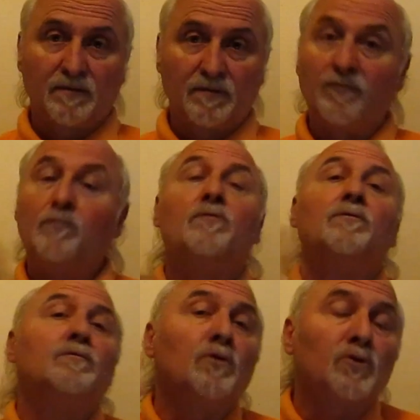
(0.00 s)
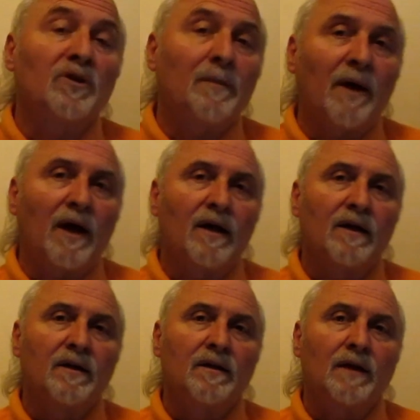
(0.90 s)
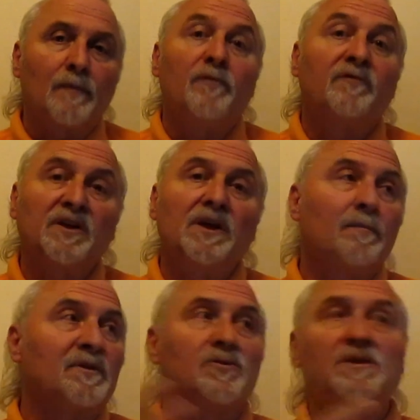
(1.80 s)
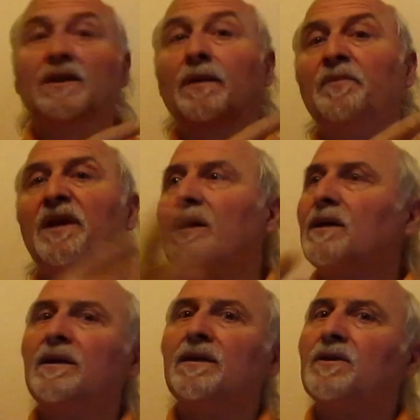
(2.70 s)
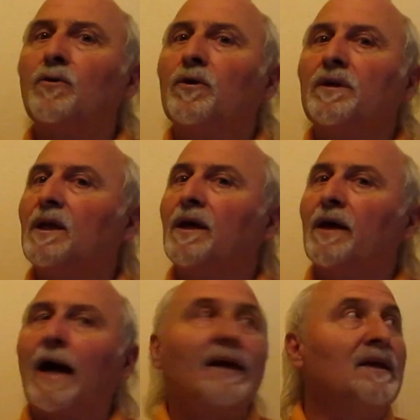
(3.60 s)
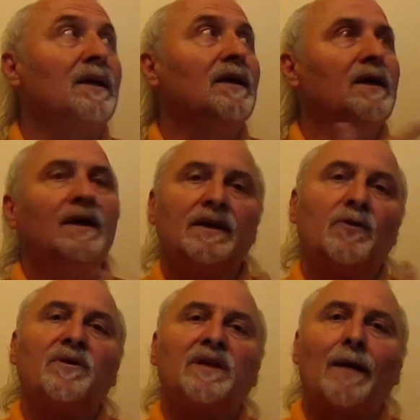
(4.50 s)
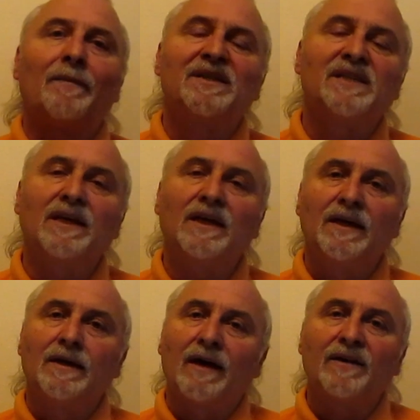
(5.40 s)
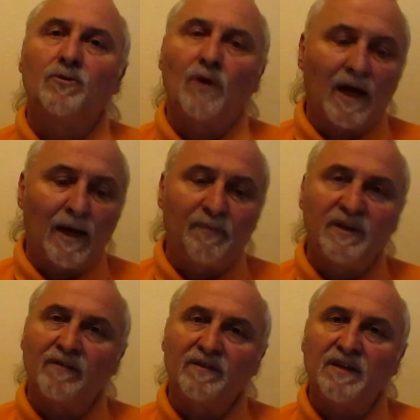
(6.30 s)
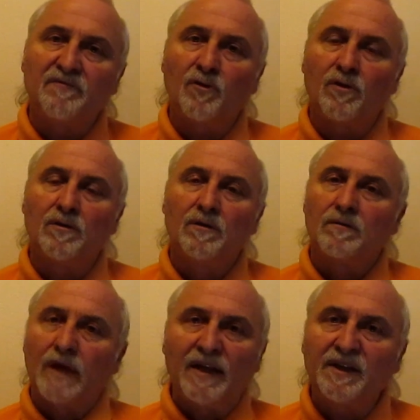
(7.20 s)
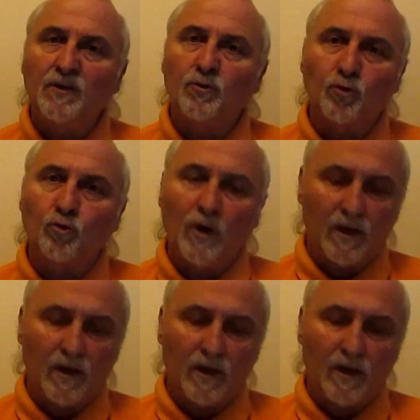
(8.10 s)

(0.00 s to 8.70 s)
Vous ne vous l'entendez pas. Elles peuvent crier parce que c'est des pierres qui, qui ont été acquises, qui ont été amassées avec de la rapine, avec des vols. Elle crie contre toi.